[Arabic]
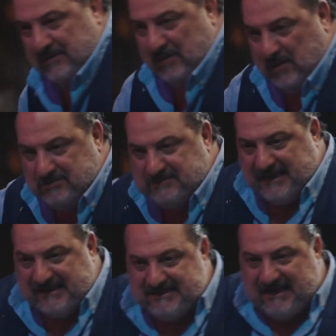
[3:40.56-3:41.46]

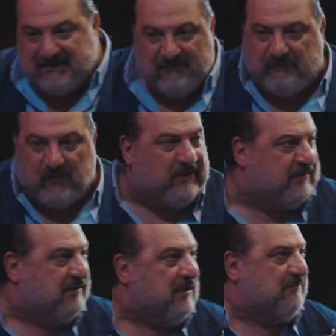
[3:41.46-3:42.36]
اختك زي الفل
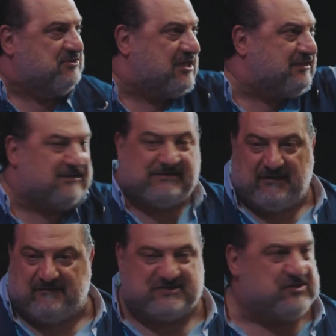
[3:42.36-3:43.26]
مش قد
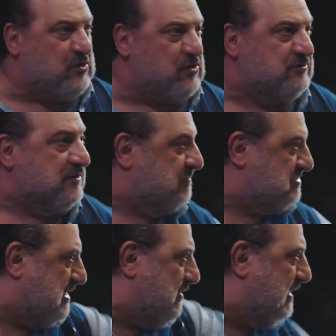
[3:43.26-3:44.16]
التلفزيون مش
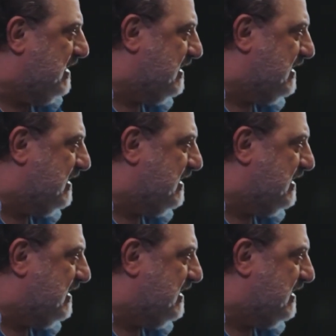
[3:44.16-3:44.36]
جاي ولا يا